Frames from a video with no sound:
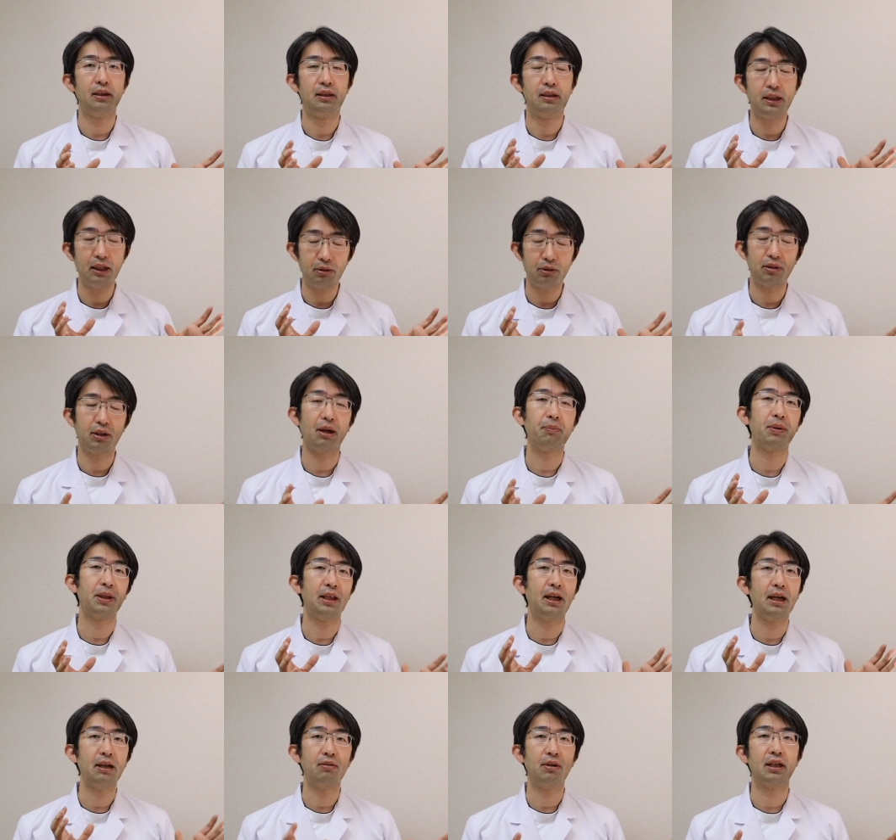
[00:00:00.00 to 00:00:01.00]
ゼロではやっぱ
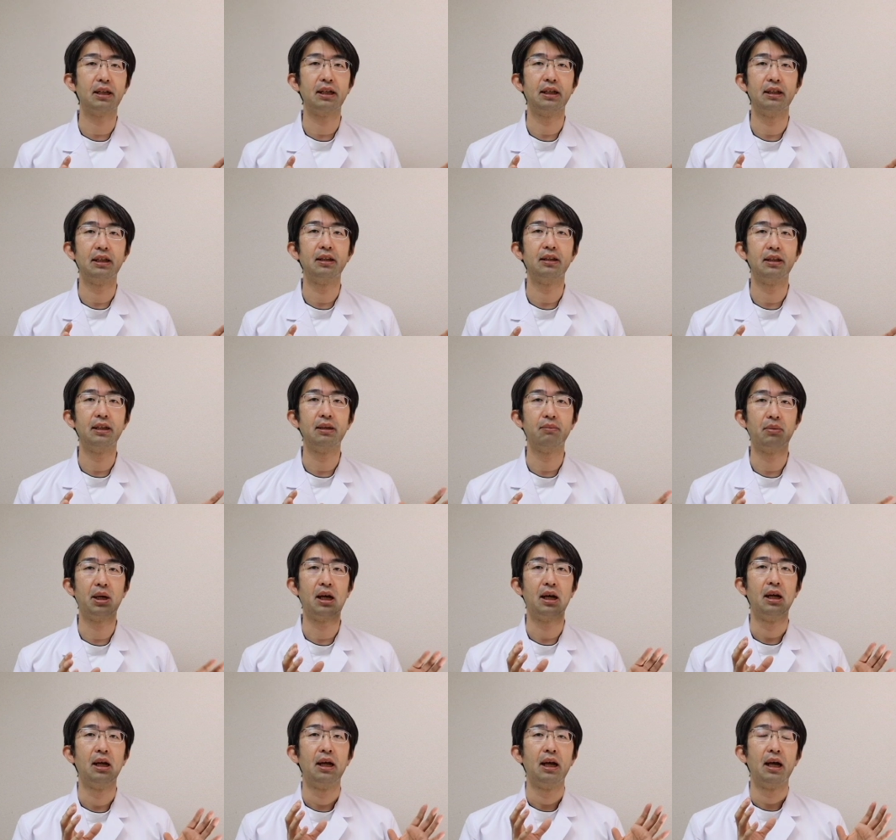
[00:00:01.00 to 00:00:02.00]
ないわけですね。
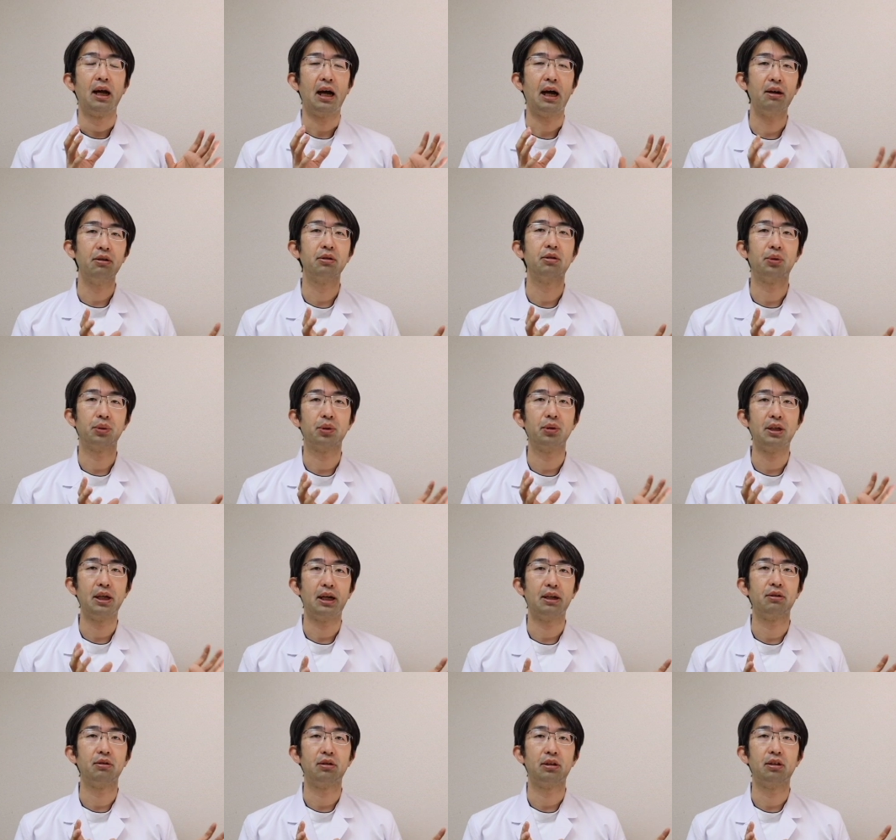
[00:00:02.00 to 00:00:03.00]
まあ、あることで
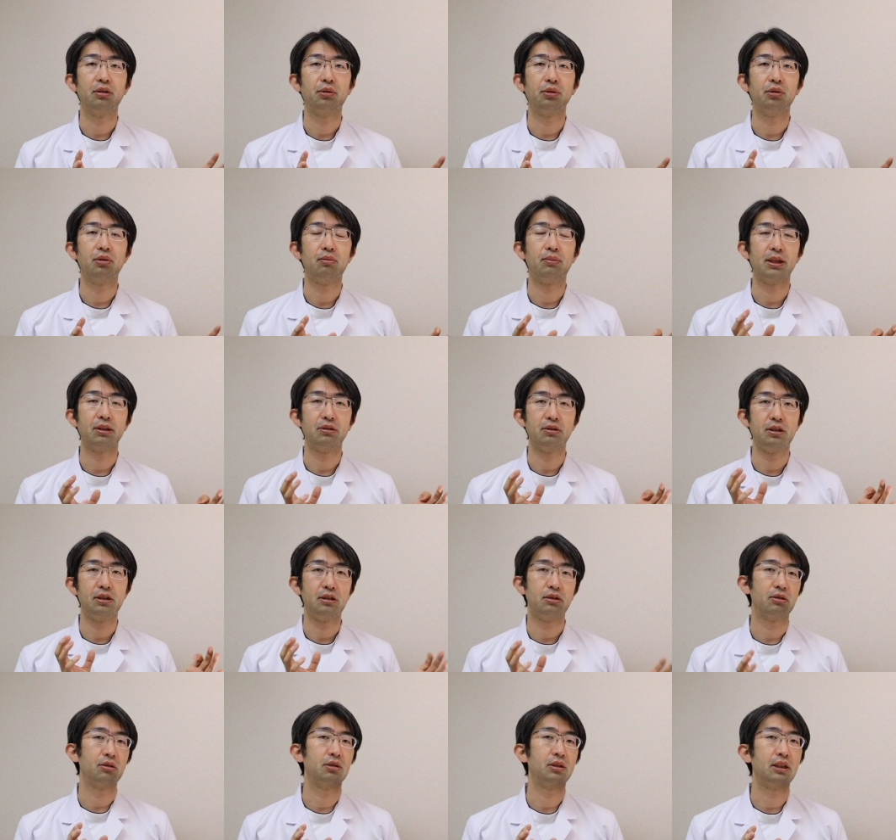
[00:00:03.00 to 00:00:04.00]
あるっていうことをまず事
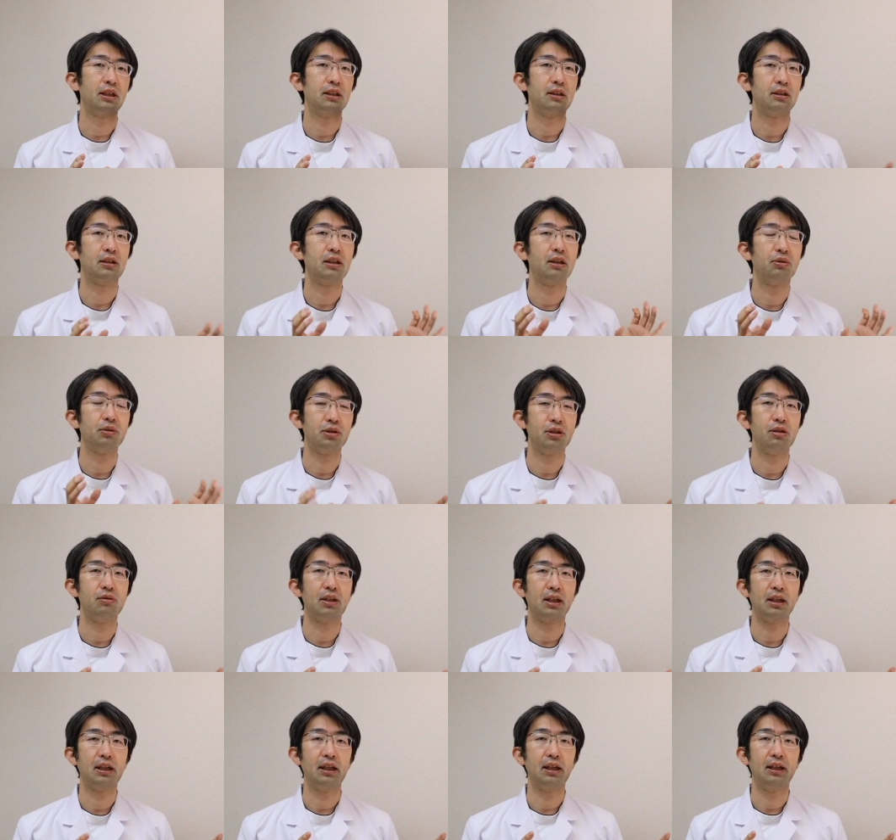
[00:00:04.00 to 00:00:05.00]
実として知ってほしい
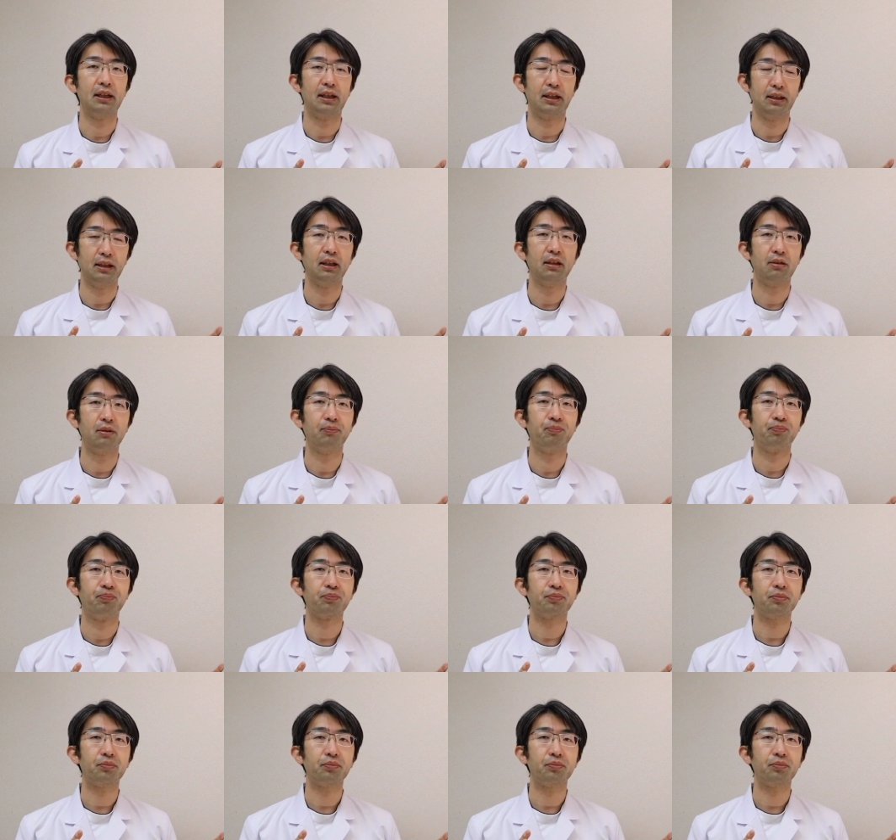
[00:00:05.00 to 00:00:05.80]
わけなんです。